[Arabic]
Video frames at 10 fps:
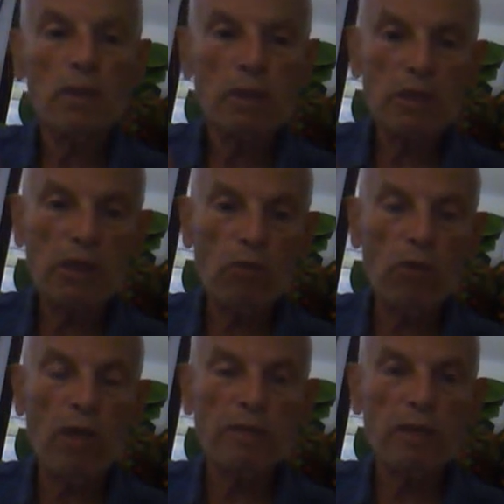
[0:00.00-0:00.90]
نسأل
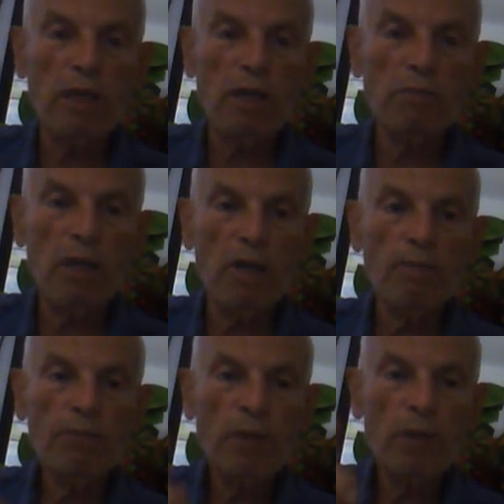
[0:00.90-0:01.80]
الله السلامة
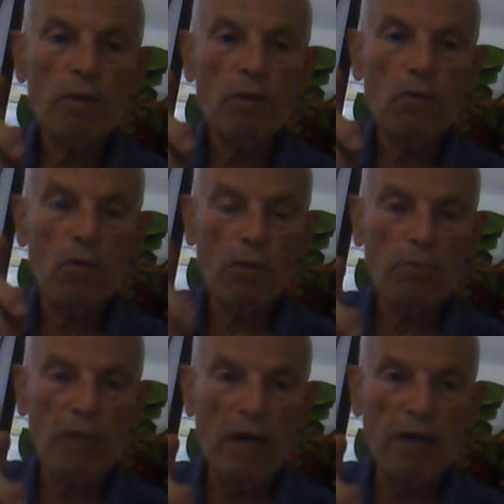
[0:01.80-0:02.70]
ورب
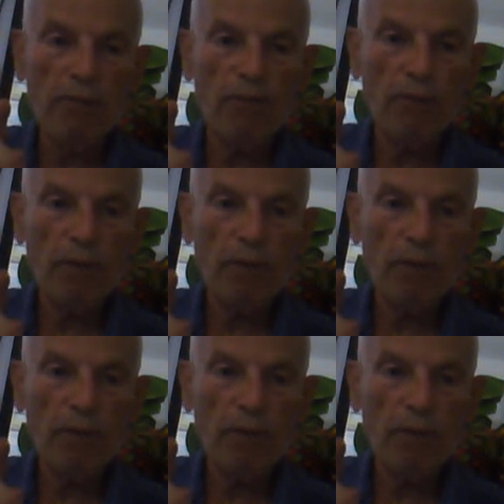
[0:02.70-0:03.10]
يعرف